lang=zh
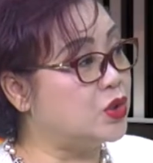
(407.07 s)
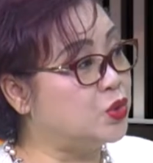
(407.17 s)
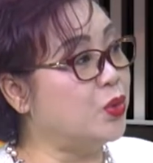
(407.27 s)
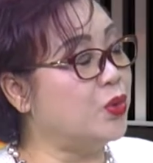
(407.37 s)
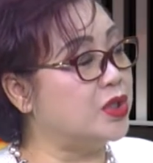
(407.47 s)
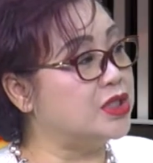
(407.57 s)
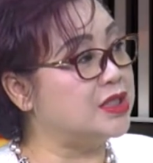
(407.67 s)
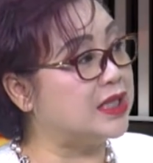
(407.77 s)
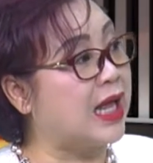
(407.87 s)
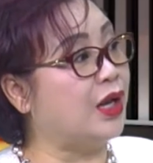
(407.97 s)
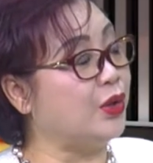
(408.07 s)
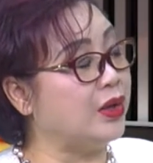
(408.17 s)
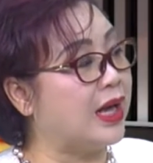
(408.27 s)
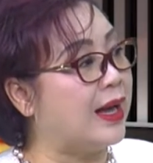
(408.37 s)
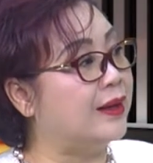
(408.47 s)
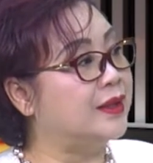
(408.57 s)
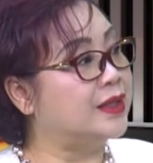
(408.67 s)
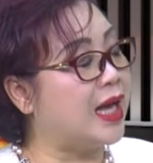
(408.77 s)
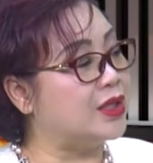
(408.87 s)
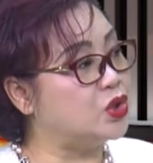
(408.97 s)
如果是拿了绿卡，
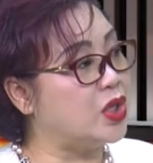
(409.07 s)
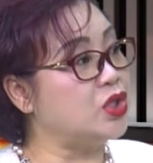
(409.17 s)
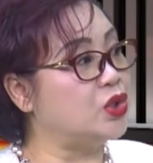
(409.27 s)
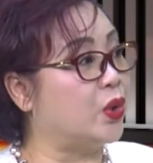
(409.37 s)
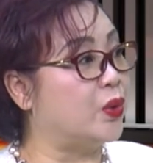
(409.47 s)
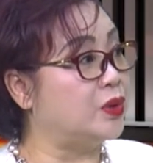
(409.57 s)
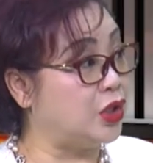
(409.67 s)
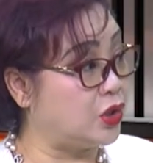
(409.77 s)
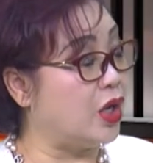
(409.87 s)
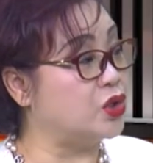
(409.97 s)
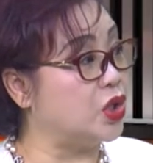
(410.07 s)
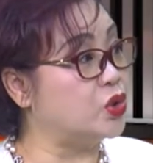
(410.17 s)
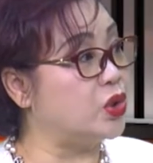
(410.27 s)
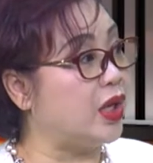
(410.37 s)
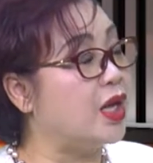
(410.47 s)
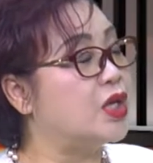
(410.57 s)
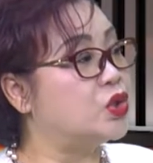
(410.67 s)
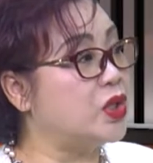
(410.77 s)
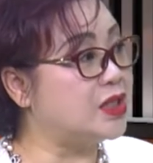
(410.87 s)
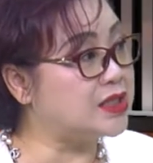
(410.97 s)
那全球你都要交税，
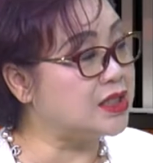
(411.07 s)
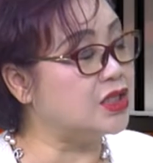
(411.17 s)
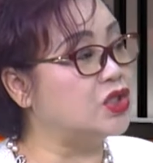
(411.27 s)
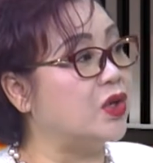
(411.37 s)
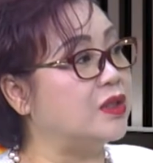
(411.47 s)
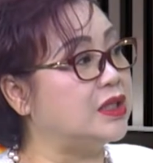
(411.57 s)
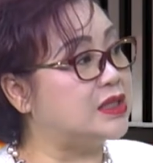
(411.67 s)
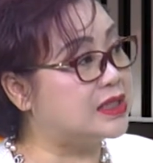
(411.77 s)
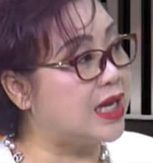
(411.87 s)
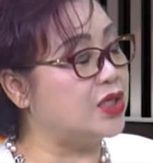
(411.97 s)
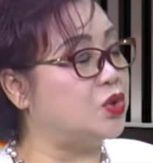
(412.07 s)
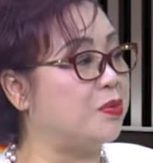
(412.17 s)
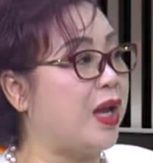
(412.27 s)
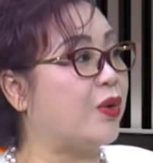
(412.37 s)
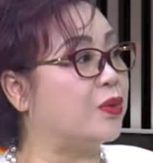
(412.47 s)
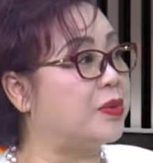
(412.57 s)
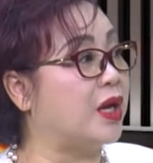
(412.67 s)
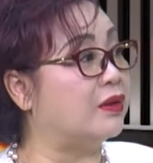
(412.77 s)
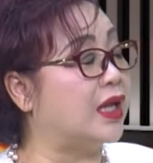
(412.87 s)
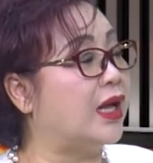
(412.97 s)
所以这个时候你再去卖股
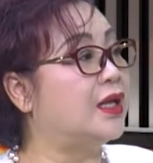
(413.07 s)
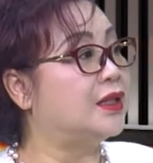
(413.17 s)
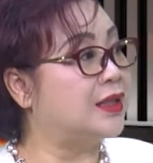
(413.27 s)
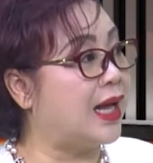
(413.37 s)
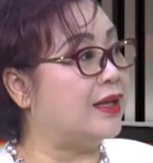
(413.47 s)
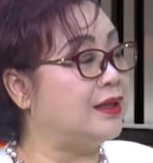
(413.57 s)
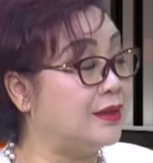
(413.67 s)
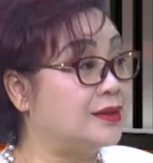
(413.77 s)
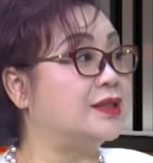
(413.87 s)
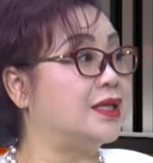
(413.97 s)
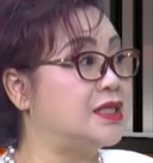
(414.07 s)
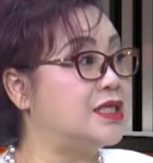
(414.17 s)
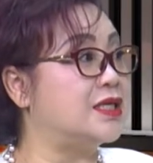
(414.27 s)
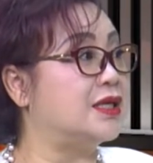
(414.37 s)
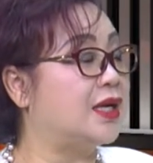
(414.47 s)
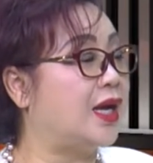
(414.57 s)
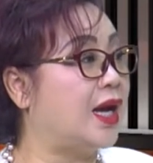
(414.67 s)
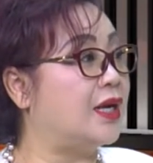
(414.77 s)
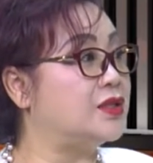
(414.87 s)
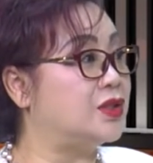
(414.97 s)
票呢，那你可能是
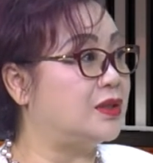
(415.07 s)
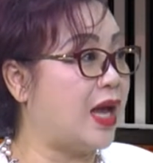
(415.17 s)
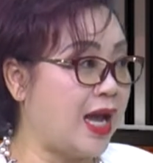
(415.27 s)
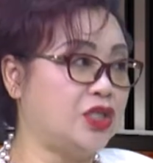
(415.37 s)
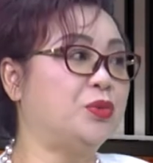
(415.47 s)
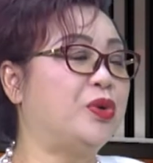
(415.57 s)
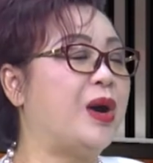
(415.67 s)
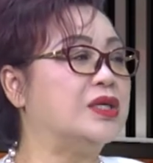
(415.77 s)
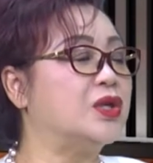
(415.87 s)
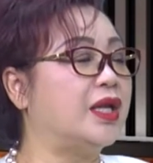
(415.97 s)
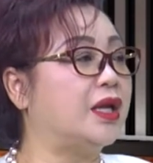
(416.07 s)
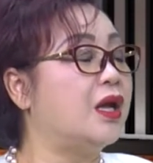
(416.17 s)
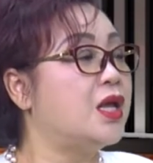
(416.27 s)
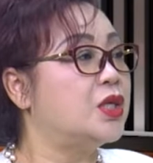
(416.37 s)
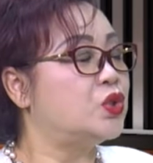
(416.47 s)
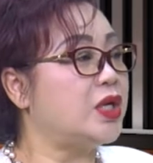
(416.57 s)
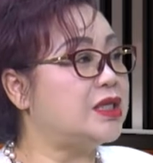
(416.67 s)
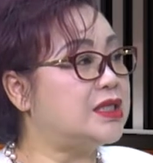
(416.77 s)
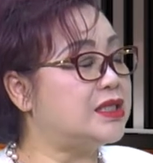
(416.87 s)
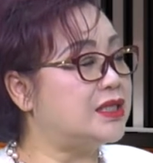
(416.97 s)
就不划算，哎就不划算了。嗯，所以
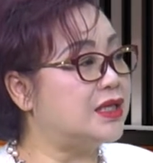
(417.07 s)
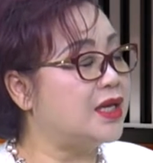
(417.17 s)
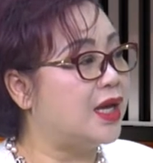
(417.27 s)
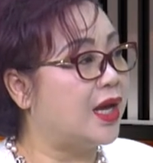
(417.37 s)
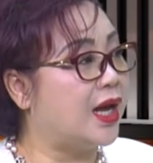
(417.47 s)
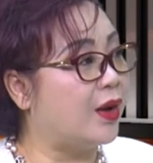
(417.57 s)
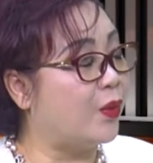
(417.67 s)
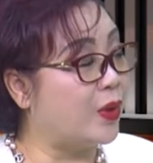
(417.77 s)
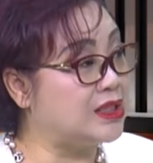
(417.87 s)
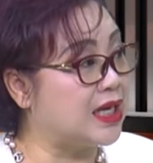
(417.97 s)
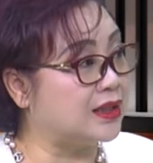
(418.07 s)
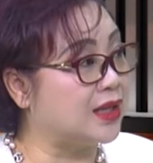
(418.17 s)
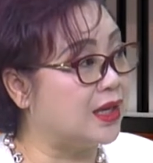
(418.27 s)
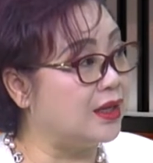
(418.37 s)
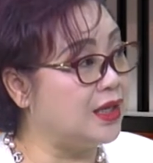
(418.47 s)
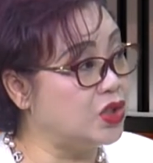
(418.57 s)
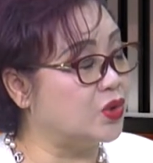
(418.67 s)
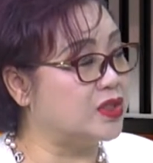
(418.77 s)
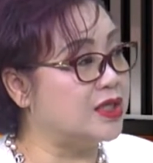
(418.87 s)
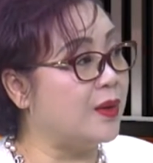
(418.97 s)
这是呃我讲的一
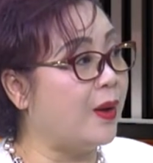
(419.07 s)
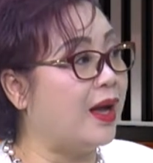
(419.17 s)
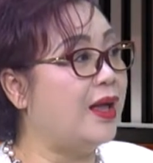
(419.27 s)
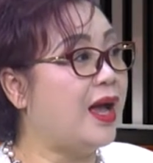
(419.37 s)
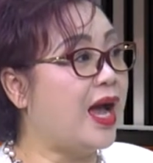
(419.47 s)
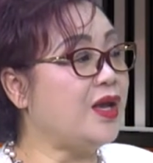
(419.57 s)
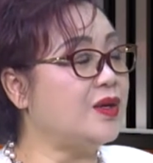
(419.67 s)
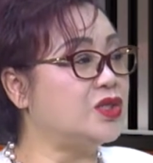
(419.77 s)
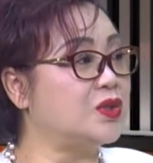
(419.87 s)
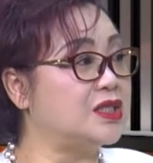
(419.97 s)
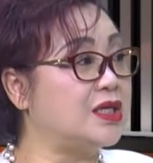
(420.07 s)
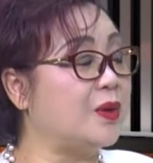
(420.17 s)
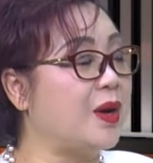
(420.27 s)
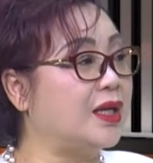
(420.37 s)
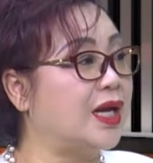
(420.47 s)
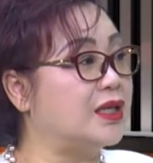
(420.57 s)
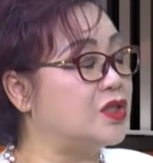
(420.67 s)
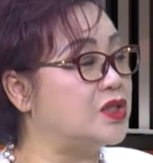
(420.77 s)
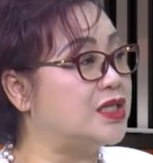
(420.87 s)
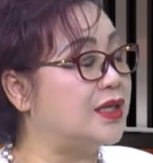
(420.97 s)
种情况。还有一种情况呢，
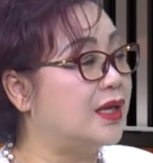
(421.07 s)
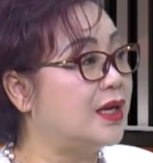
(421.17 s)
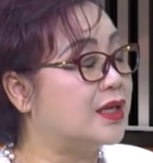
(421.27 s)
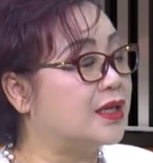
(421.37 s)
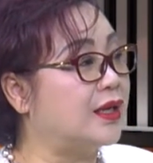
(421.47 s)
就是可